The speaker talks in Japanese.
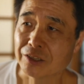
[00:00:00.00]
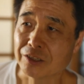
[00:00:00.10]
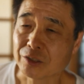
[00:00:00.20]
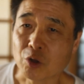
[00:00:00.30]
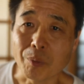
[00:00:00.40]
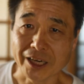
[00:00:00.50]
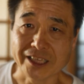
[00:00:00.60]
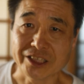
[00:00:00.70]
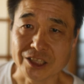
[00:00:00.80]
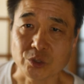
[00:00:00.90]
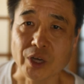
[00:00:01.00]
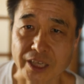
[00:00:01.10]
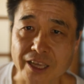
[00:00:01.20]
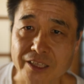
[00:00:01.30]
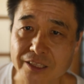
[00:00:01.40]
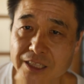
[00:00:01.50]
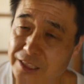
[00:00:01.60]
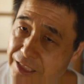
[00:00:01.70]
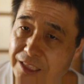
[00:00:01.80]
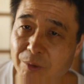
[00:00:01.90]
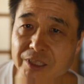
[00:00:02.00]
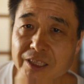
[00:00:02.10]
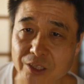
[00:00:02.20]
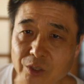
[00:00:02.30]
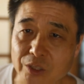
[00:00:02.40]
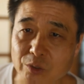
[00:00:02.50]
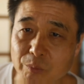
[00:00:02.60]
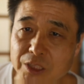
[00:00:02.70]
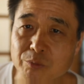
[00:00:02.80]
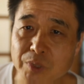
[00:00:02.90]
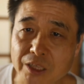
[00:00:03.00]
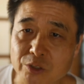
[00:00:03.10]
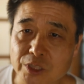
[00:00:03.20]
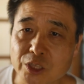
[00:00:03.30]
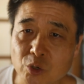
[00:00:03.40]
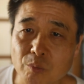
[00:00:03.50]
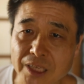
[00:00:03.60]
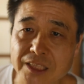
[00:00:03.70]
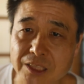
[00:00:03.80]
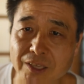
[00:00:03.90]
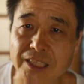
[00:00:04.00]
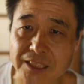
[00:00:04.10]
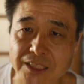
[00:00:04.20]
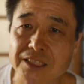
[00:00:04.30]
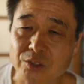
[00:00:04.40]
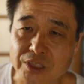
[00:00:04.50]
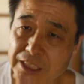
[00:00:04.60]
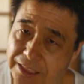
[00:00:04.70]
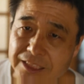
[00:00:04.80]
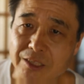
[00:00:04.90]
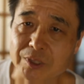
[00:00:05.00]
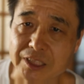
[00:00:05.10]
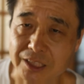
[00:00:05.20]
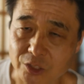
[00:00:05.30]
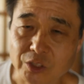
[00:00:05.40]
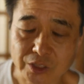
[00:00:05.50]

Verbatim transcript: え小金地とかね全然似てませんけど松村邦弘を真似した私ですけど全然似てませんけど